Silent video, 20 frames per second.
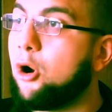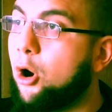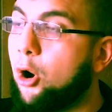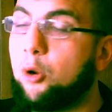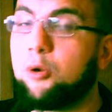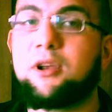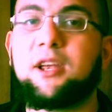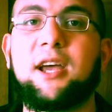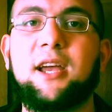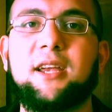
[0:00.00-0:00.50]

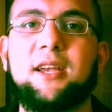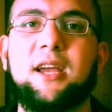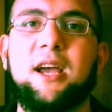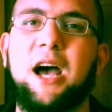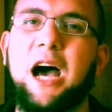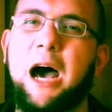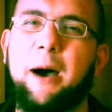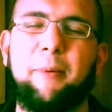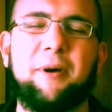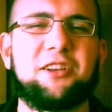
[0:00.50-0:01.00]
Okay,
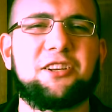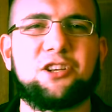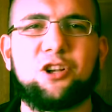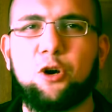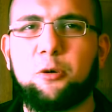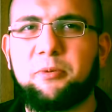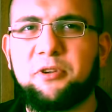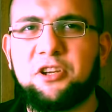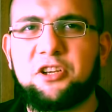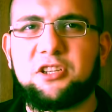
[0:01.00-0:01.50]
aber ich
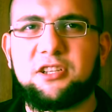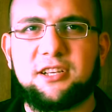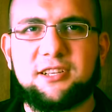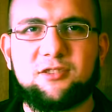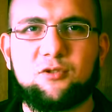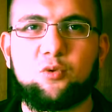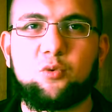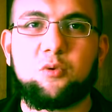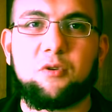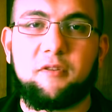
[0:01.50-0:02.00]
glaube nicht,
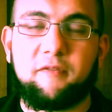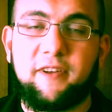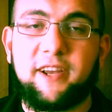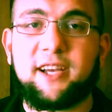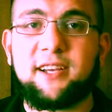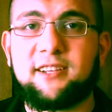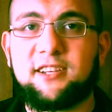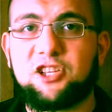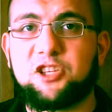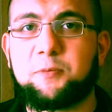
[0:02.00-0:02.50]
dass du
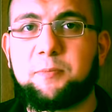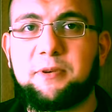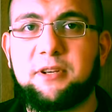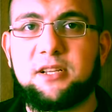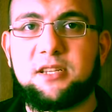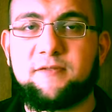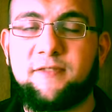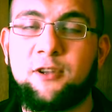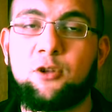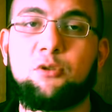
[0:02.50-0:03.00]
während des
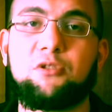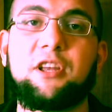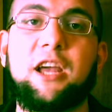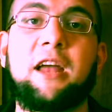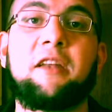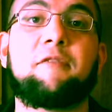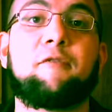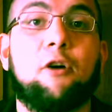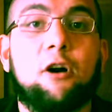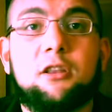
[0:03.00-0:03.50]
Spiels, wenn du
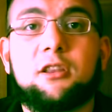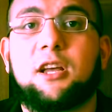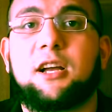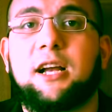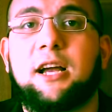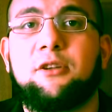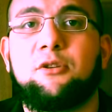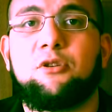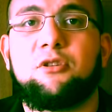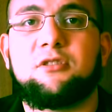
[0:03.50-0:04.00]
dir einen
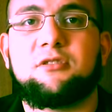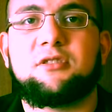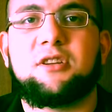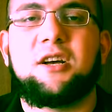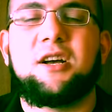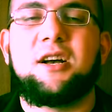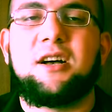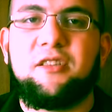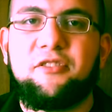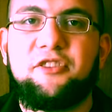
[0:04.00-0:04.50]
Vortrag anhörst,
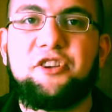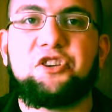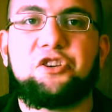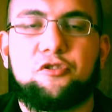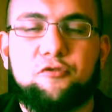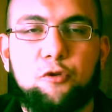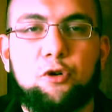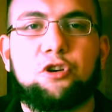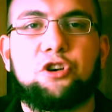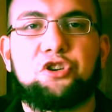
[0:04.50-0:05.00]

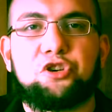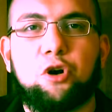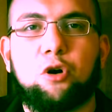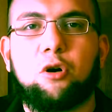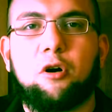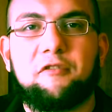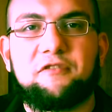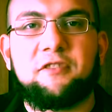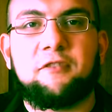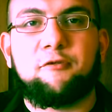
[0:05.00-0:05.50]
dich wirklich
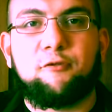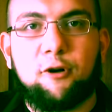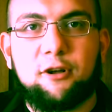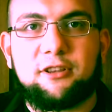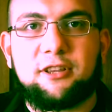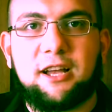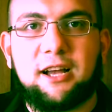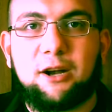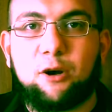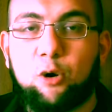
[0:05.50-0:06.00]
auch auf den
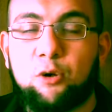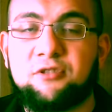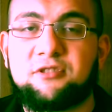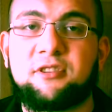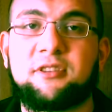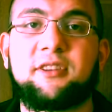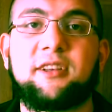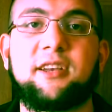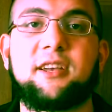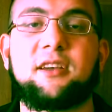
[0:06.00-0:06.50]
Vortrag
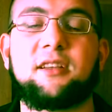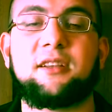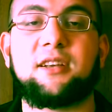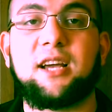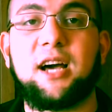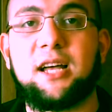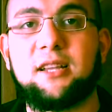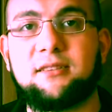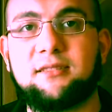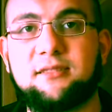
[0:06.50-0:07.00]
konzentrieren
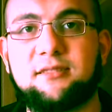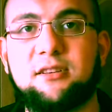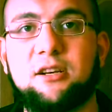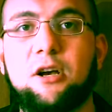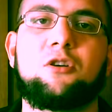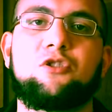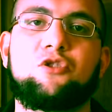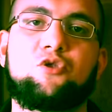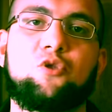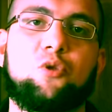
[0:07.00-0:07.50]
kannst.
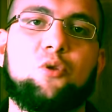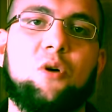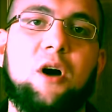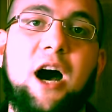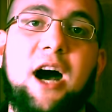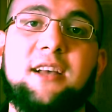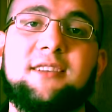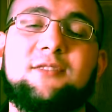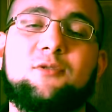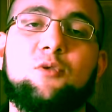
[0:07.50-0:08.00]
So
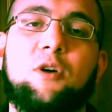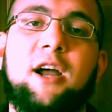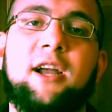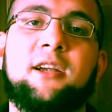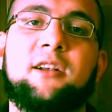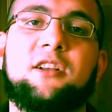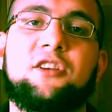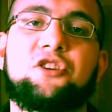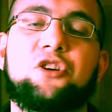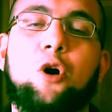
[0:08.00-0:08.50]
hast du
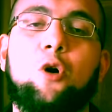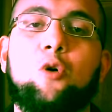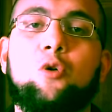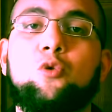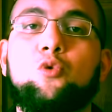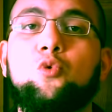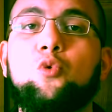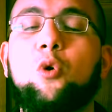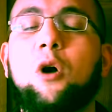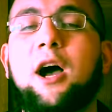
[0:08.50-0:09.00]
eigentlich auch
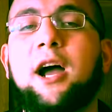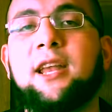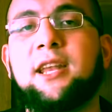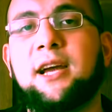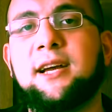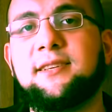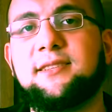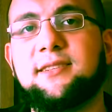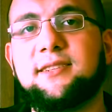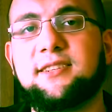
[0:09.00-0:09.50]
nur ein
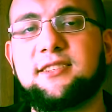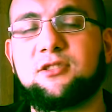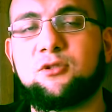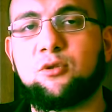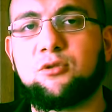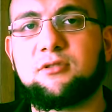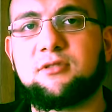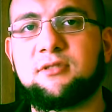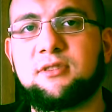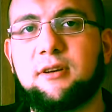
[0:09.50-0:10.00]
einziges
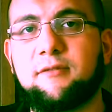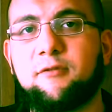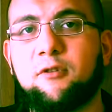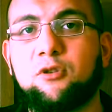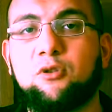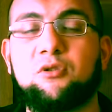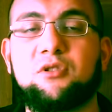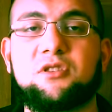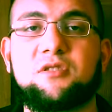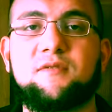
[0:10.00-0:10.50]
Nutzen
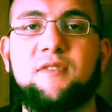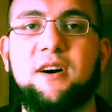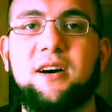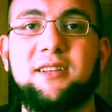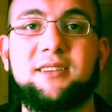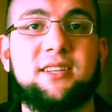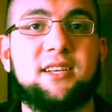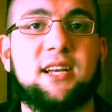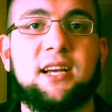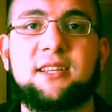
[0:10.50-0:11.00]
davon und
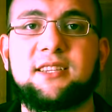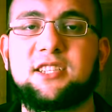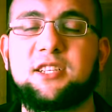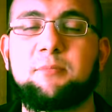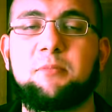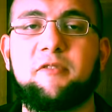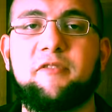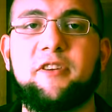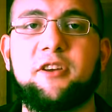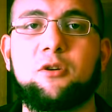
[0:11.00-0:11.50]
zwar die ganze
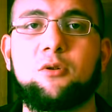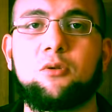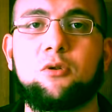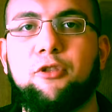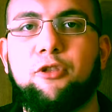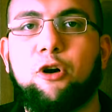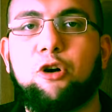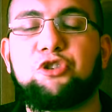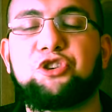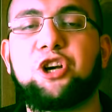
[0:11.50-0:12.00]
Bewegung.
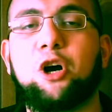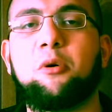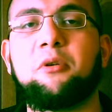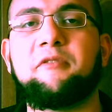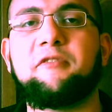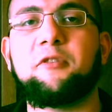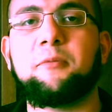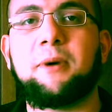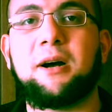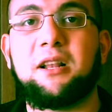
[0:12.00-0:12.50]
Doch
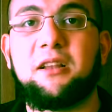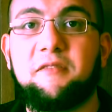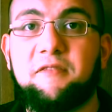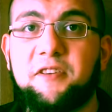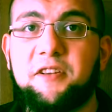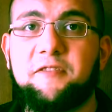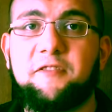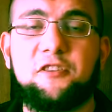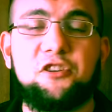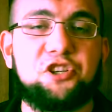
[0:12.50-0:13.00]
schauen wir mal,
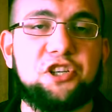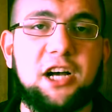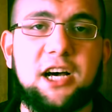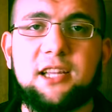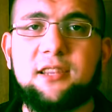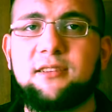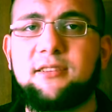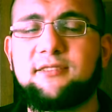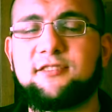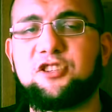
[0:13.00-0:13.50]
wie viel
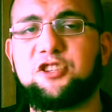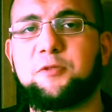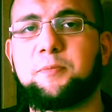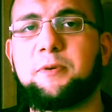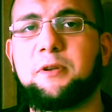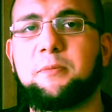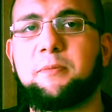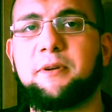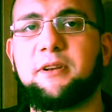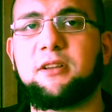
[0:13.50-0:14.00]
Schaden dieses
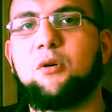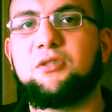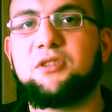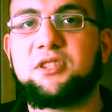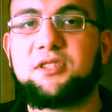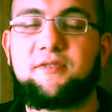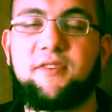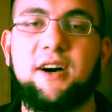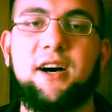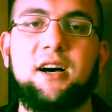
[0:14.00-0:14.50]
Spiel bringt. Und
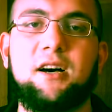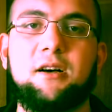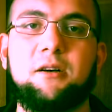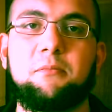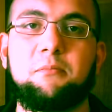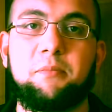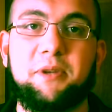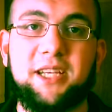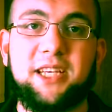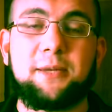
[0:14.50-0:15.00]
zwar
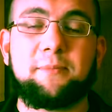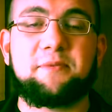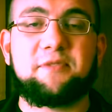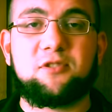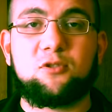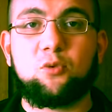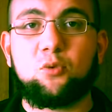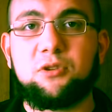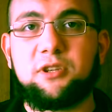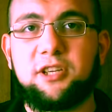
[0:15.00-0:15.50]

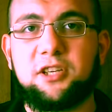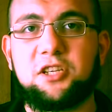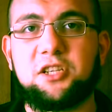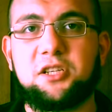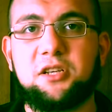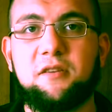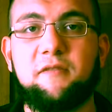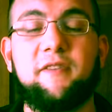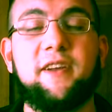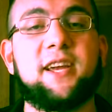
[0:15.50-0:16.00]
begibst du
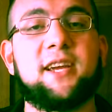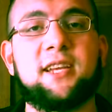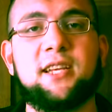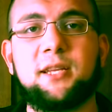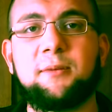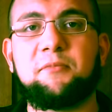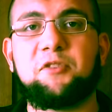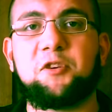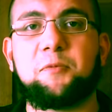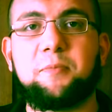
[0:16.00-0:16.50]
dich wegen
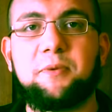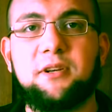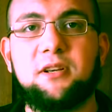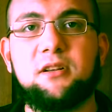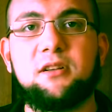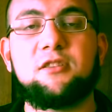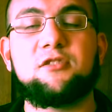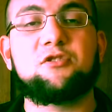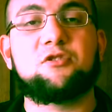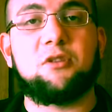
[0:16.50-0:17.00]
dem
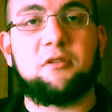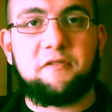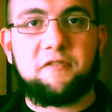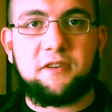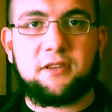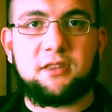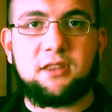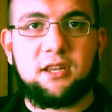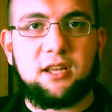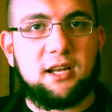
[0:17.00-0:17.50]
Spiel zur
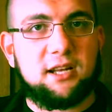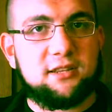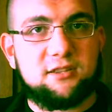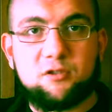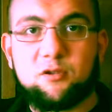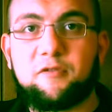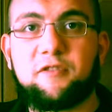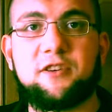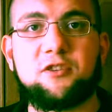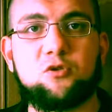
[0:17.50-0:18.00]
Fitna
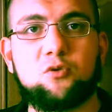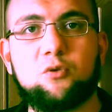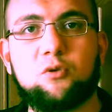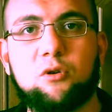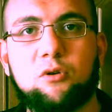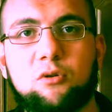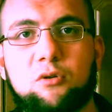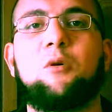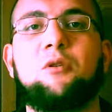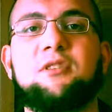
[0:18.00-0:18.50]
zu
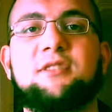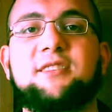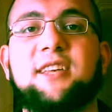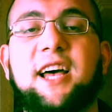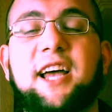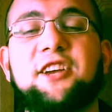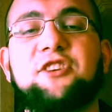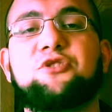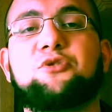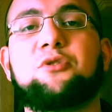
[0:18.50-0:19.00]
versuchen. Und es
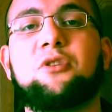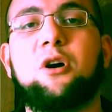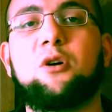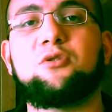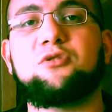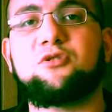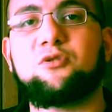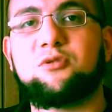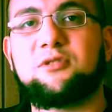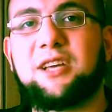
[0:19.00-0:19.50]
reicht schon
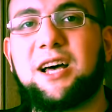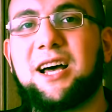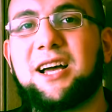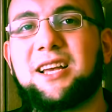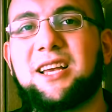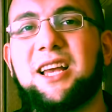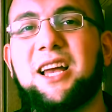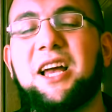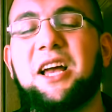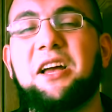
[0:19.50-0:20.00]
aus zu
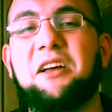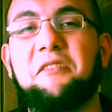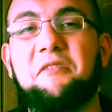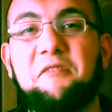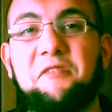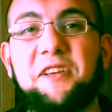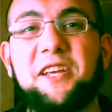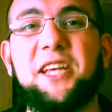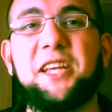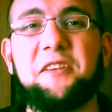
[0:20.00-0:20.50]
sagen,
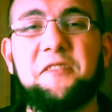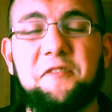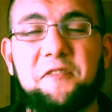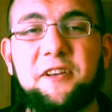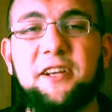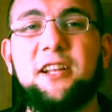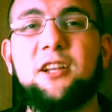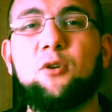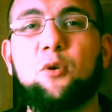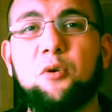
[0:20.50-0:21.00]
wie
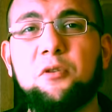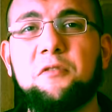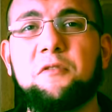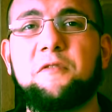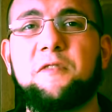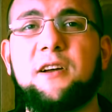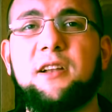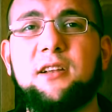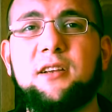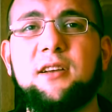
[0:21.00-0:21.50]
viele
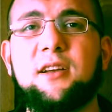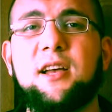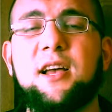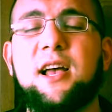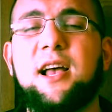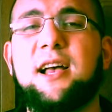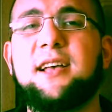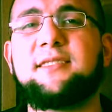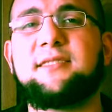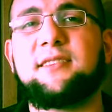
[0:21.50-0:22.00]
Unfälle
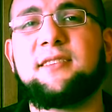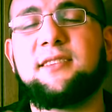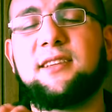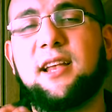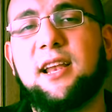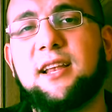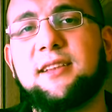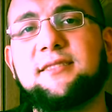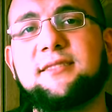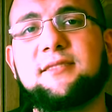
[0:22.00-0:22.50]
es in
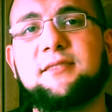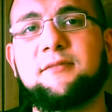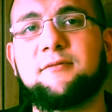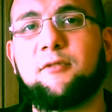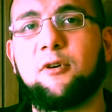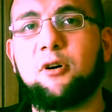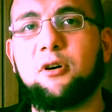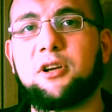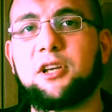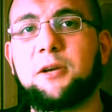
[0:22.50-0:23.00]
der letzten
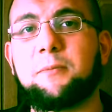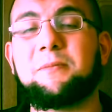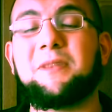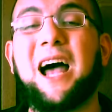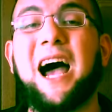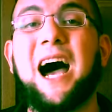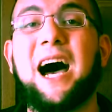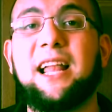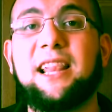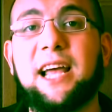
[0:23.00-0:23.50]
Woche gibt,
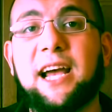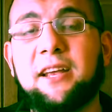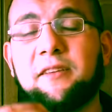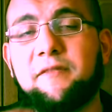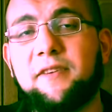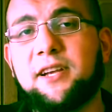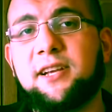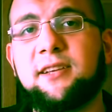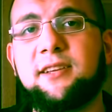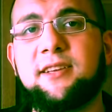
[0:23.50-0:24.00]

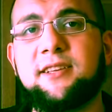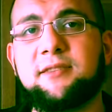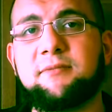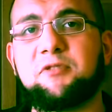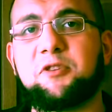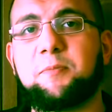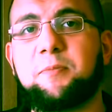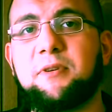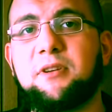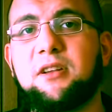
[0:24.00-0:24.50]
allein wegen
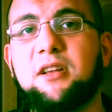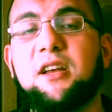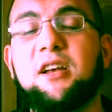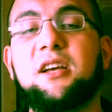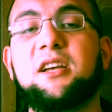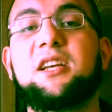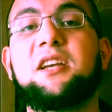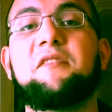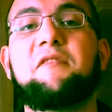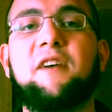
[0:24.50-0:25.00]
diesem Spiel.
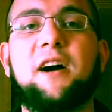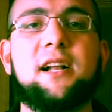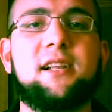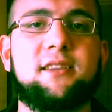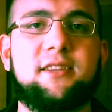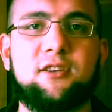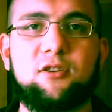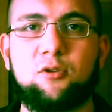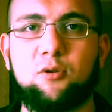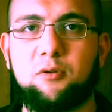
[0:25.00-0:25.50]

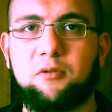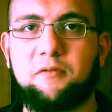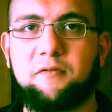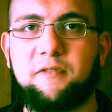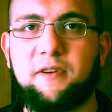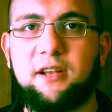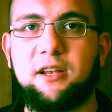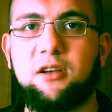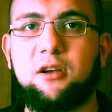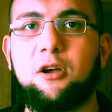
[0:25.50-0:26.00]
Gewaltige
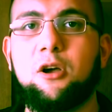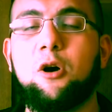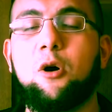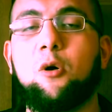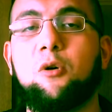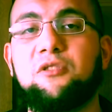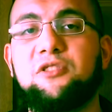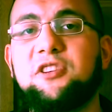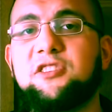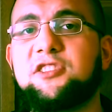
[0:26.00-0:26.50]
Unfälle.
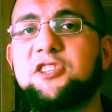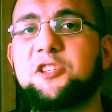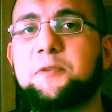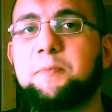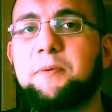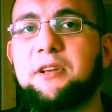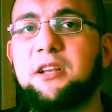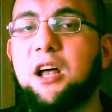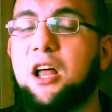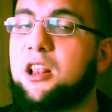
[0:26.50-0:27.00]
Und dieses
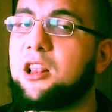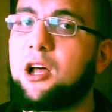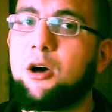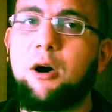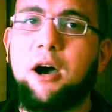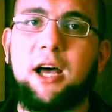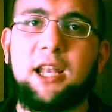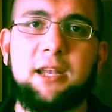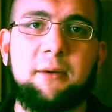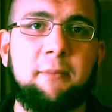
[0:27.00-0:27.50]
Spiel,
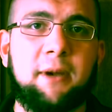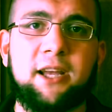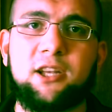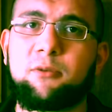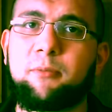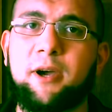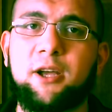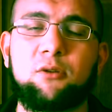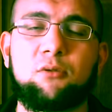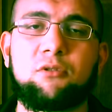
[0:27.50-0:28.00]
Allah Allah,
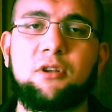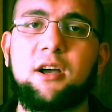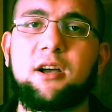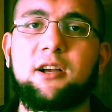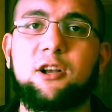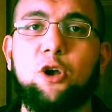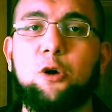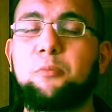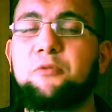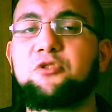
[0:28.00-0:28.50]
meiner Meinung
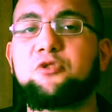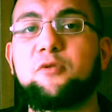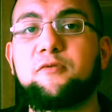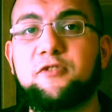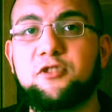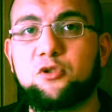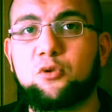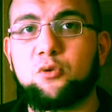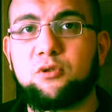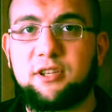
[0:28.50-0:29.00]
nach glaube ich
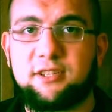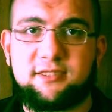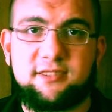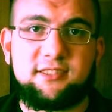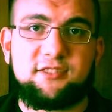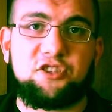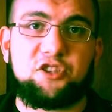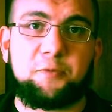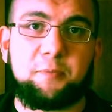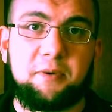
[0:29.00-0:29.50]
sowieso, dass
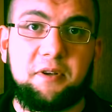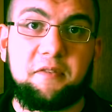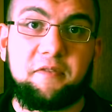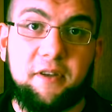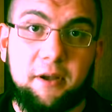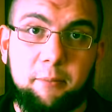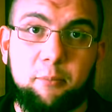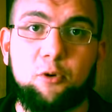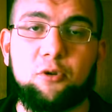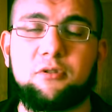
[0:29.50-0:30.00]
dieses Spiel
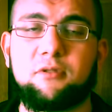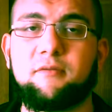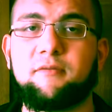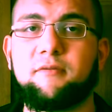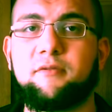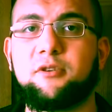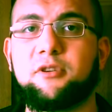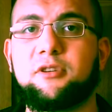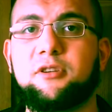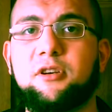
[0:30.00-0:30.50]

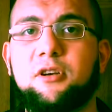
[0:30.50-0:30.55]
verboten wird.